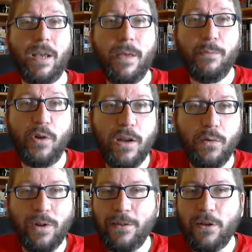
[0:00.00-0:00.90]
saben por qué ha
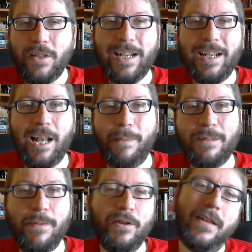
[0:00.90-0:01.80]
ocurrido, no tienen ni la
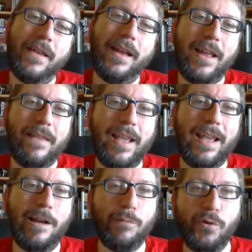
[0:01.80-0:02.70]
más menor idea nadie
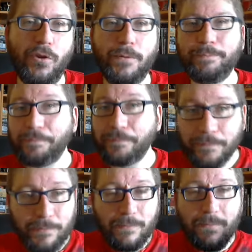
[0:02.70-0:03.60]
en el mundo.
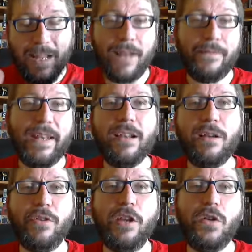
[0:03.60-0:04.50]
Al final,
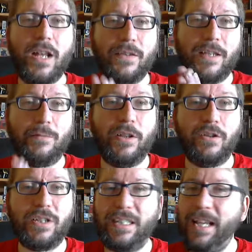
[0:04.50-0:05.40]
como digo, después de
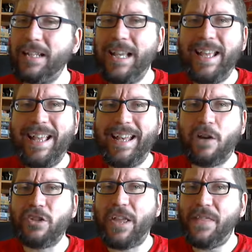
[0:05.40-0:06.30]
los tres días,
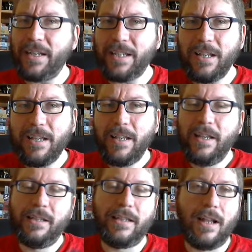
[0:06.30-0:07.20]
la cosa cesa
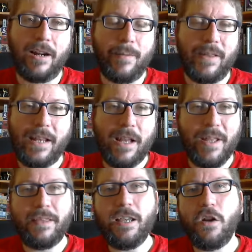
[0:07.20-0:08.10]
tan
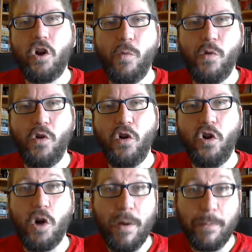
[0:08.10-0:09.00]
repentinamente
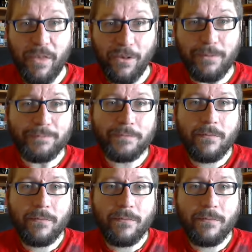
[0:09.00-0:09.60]
como, como empezó.